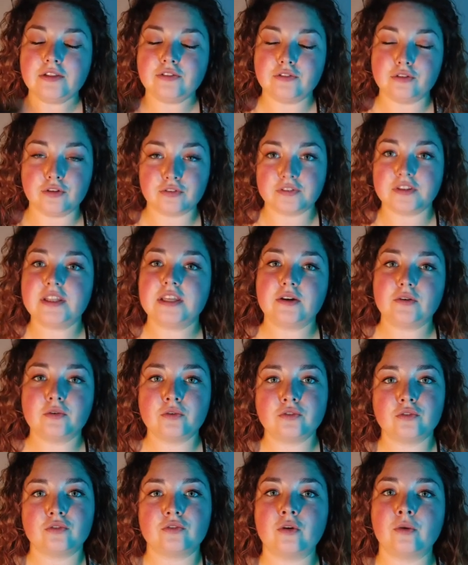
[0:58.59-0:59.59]
de
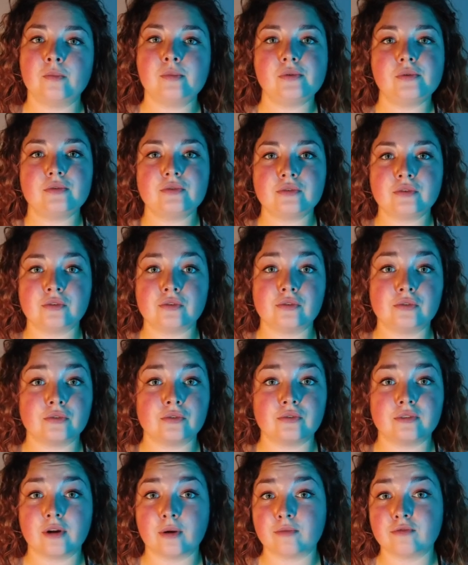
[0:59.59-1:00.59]
vidéo d'autant plus
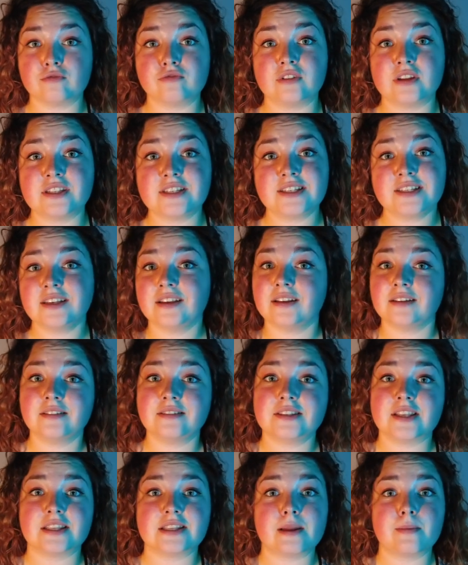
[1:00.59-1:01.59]
que comme je vous l'ai dit hein,
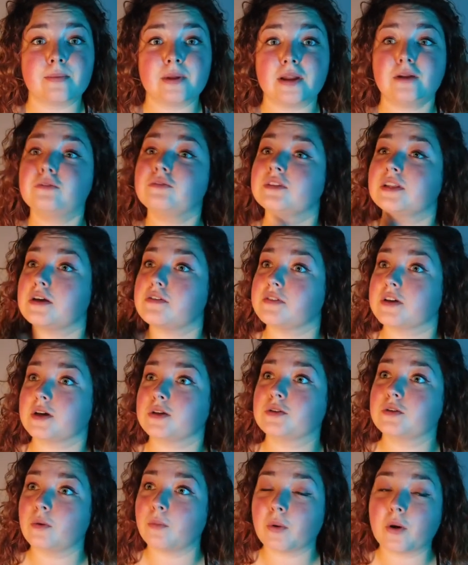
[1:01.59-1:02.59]
ça s'appelle une
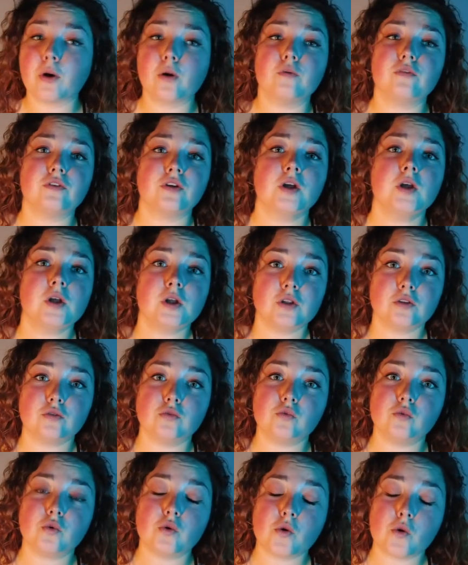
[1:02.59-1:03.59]
affaire sans preuve
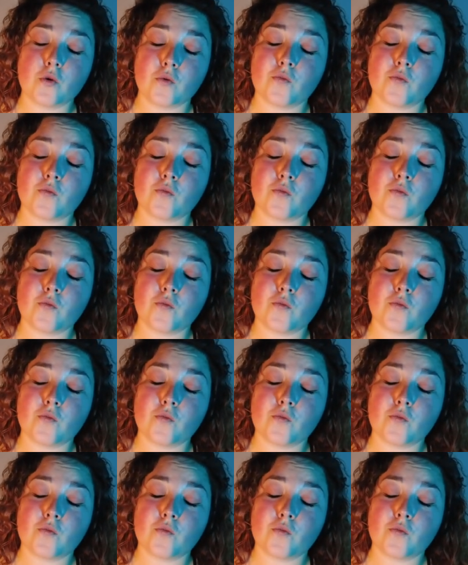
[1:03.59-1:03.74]
donc